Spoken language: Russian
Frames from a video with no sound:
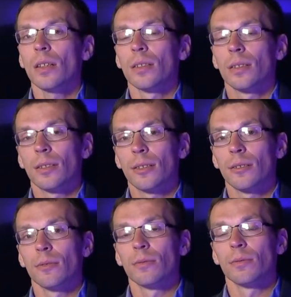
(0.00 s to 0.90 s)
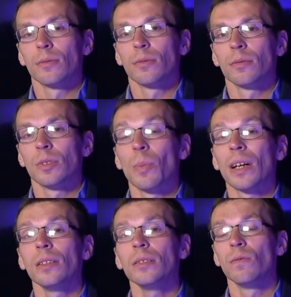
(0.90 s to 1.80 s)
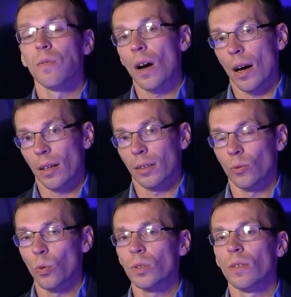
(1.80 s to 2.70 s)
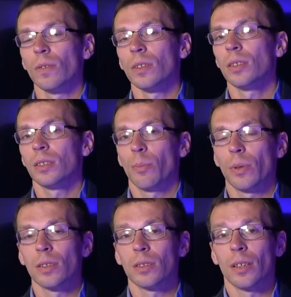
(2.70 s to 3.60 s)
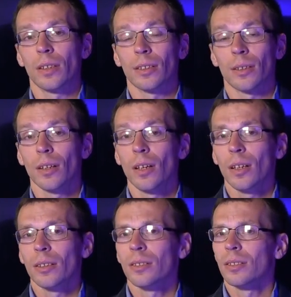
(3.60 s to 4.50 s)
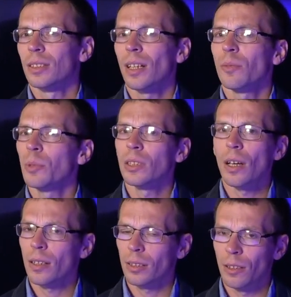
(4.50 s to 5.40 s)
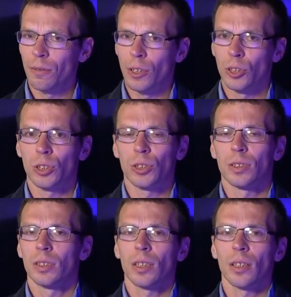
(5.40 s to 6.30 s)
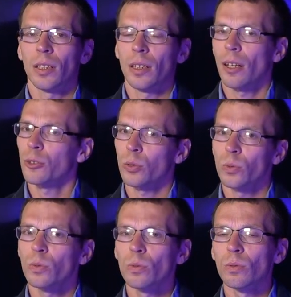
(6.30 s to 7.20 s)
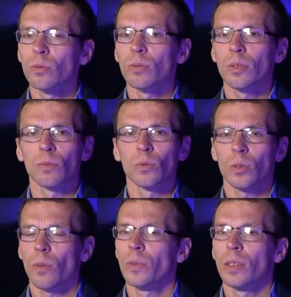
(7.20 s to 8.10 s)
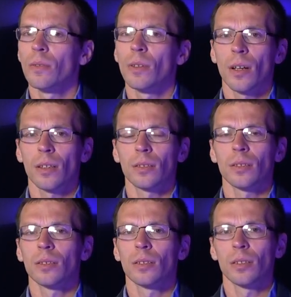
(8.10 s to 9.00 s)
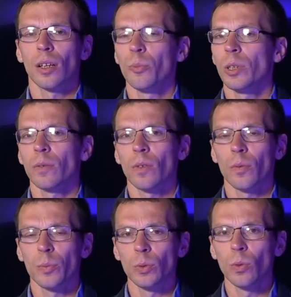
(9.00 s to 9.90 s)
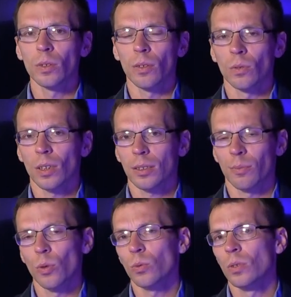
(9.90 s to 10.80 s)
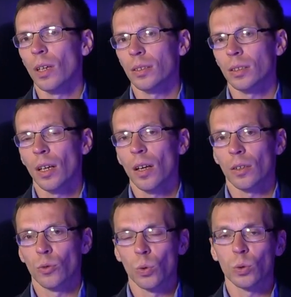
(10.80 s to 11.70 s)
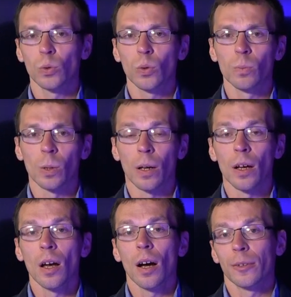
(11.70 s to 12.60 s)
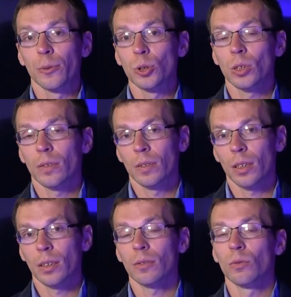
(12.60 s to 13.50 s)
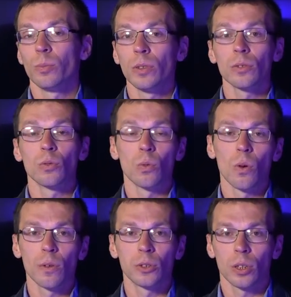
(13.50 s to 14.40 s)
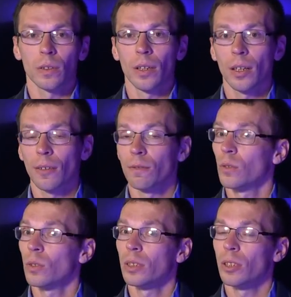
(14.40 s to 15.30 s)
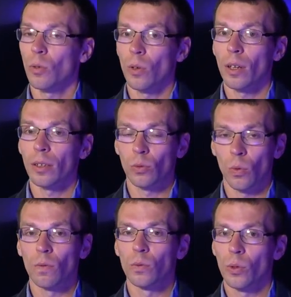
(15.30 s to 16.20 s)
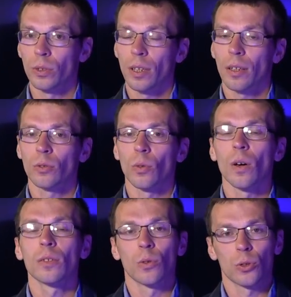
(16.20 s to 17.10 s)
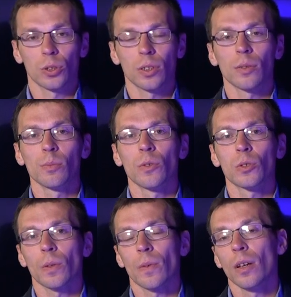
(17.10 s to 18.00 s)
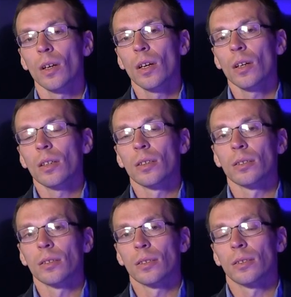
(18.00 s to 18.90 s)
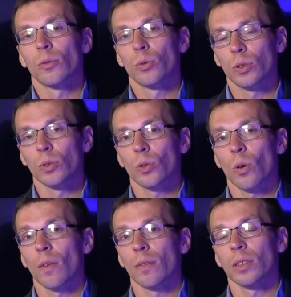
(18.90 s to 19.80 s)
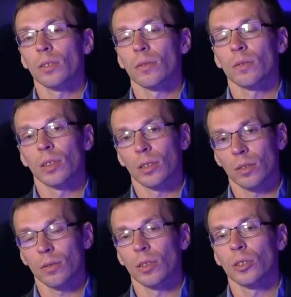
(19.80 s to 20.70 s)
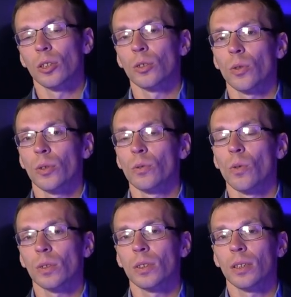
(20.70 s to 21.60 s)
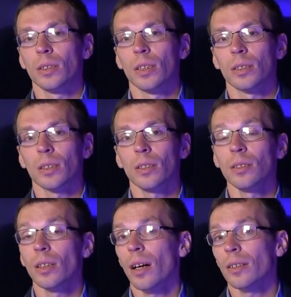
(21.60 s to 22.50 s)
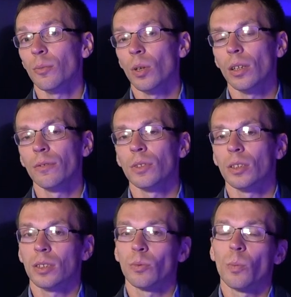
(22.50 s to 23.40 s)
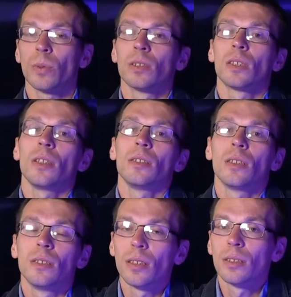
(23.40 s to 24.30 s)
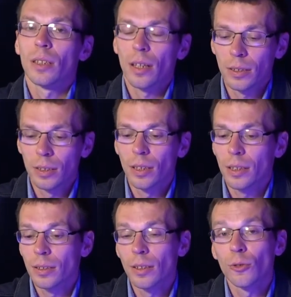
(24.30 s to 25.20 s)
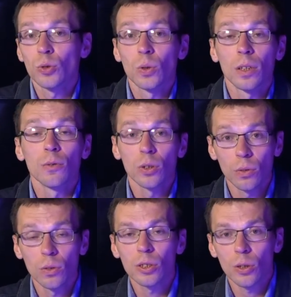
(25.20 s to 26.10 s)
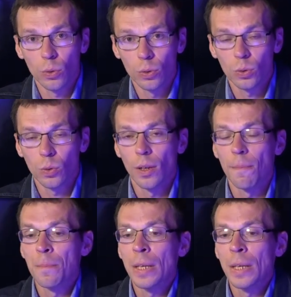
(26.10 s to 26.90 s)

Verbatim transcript: не могли два года вынести подозрения. За элементарные разные вещи. За кражу, условно говоря, э, алюминиевого бидона у нас могут дать год тюрьмы. а Один человек убил другого человека, героя а то воина а то АТОшника бывшего э, Кузнецова на территории города Одессы. И никак не могли вынести ему подозрение, дело никак не доходило до суда. И вот оно дошло до суда.